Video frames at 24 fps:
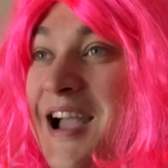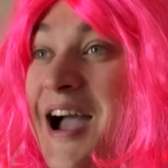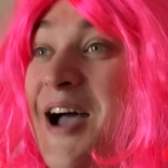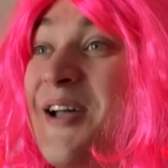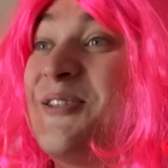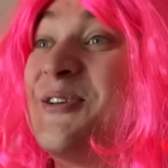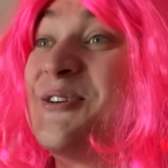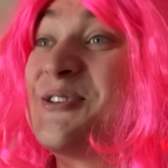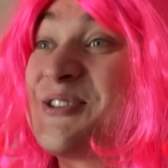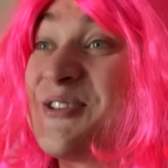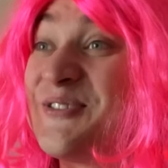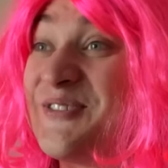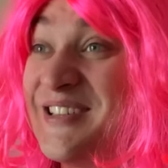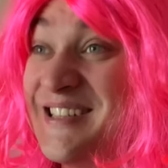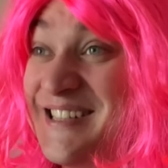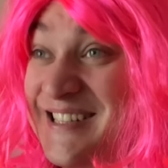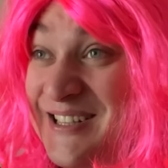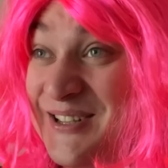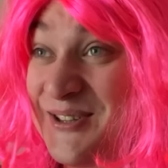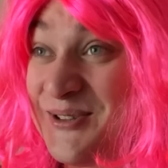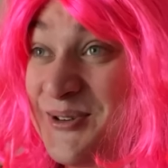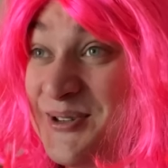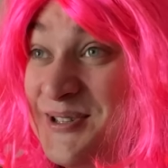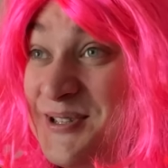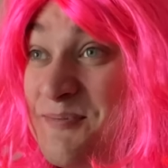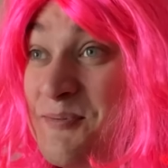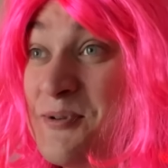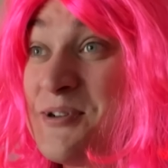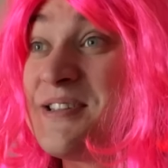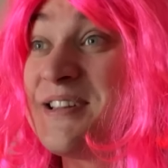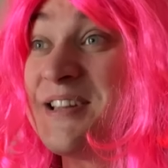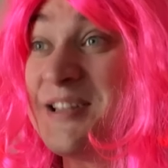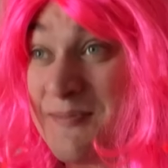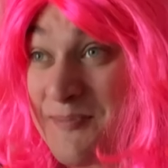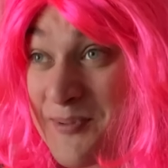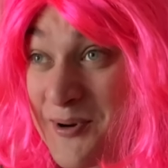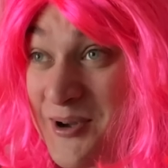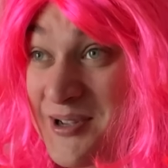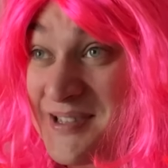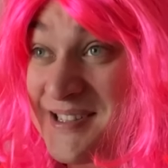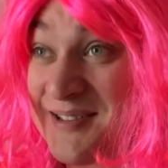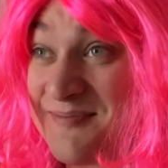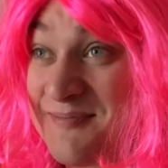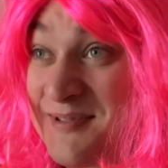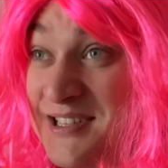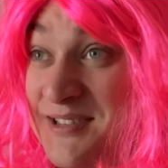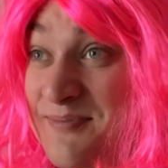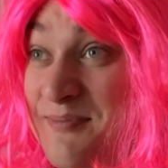А то, что в институте будет не просто
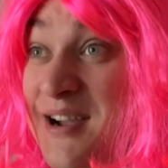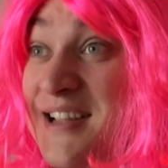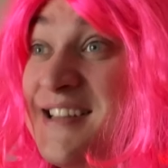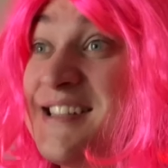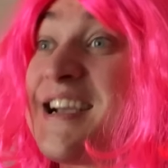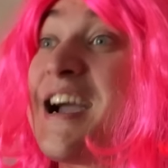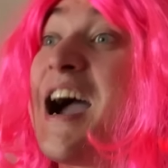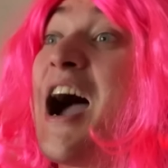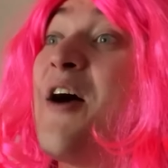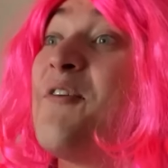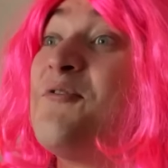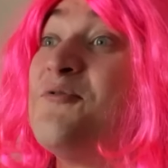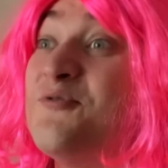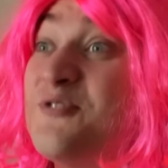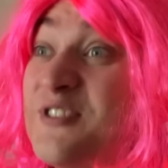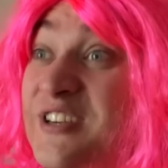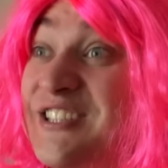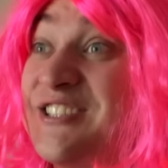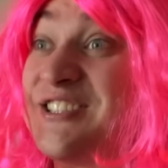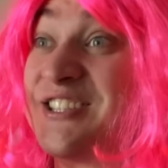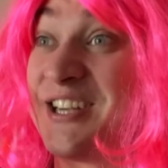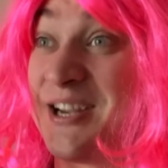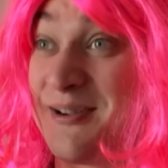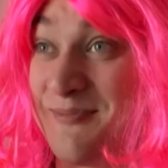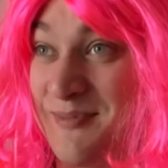математика, а высшая